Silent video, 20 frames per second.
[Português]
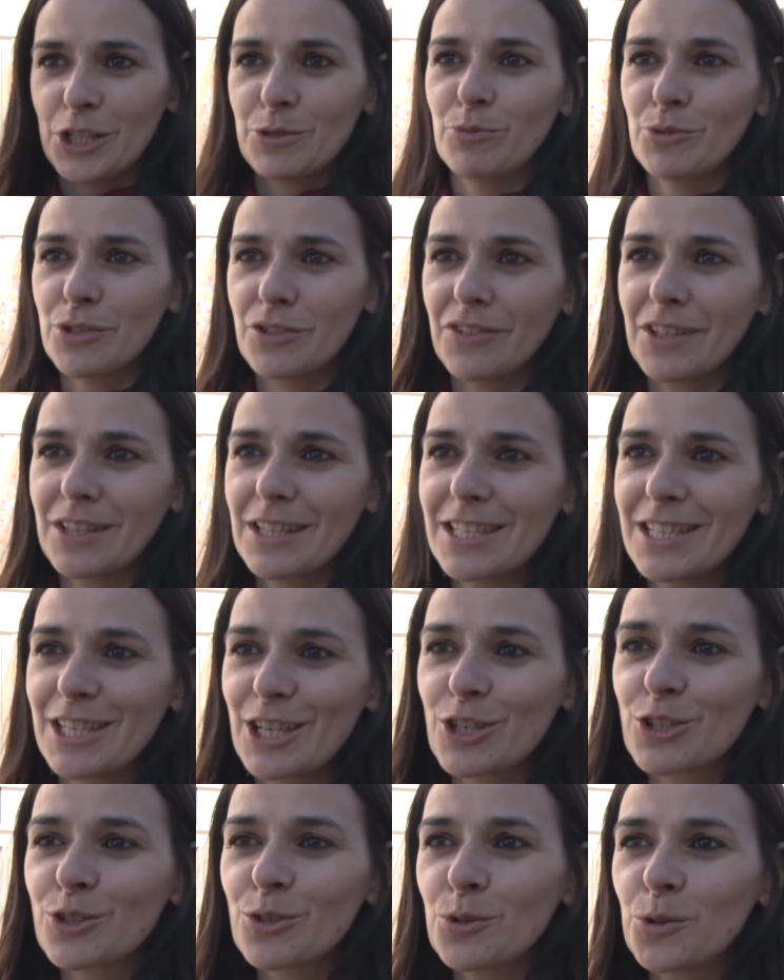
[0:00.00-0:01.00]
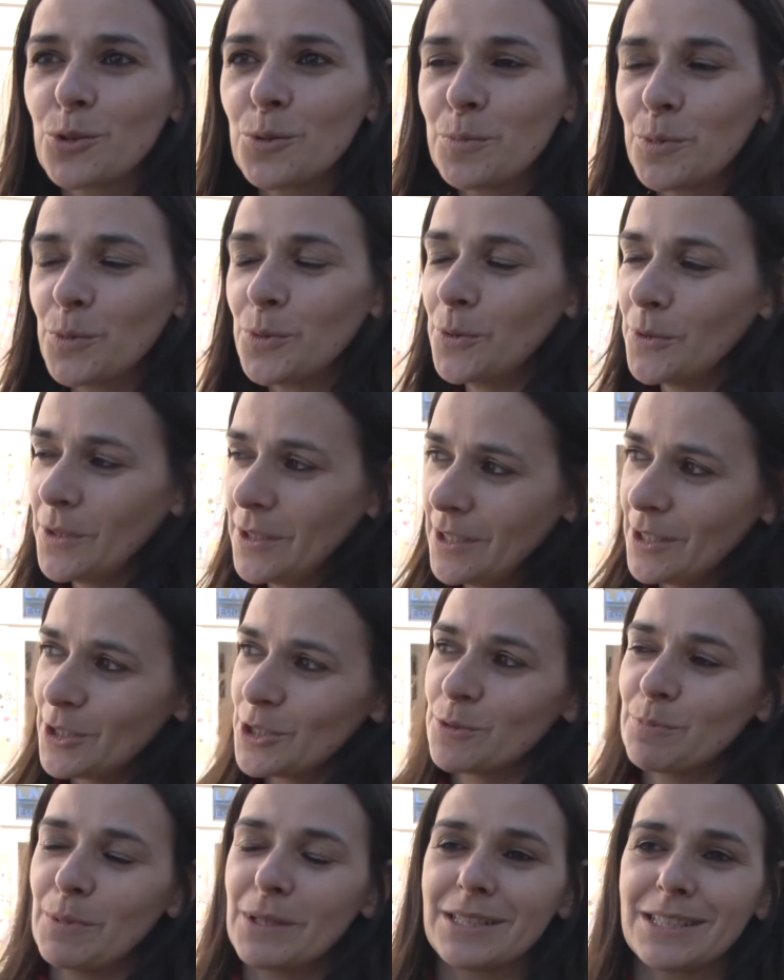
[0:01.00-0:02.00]
boas-vindas a este grupo e
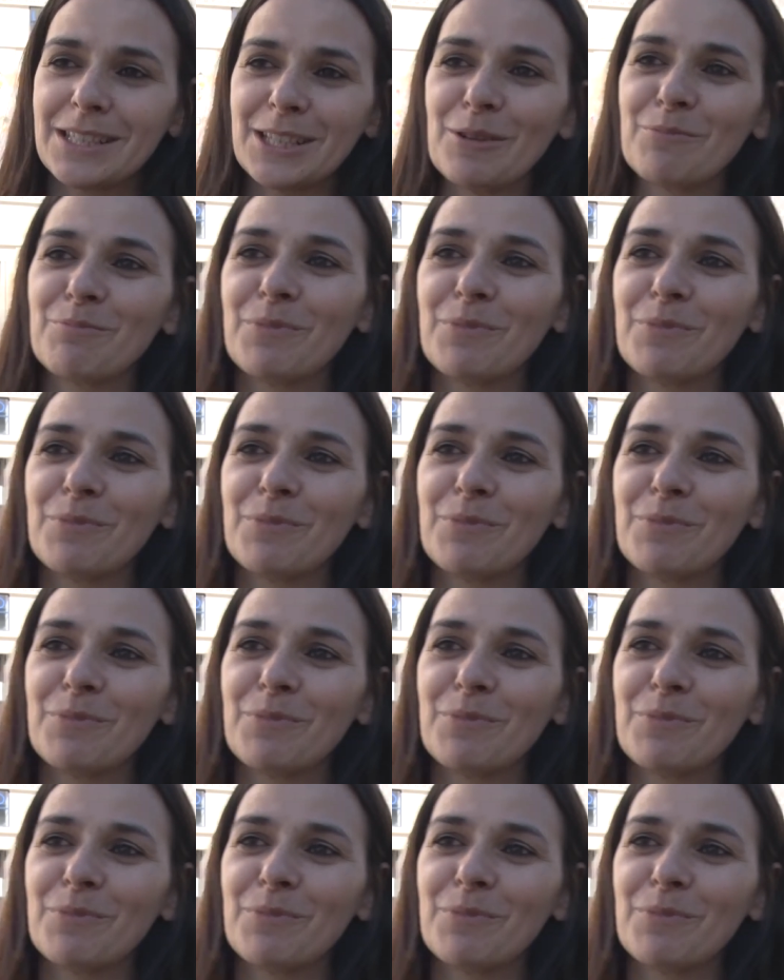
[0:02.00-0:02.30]
eles partirem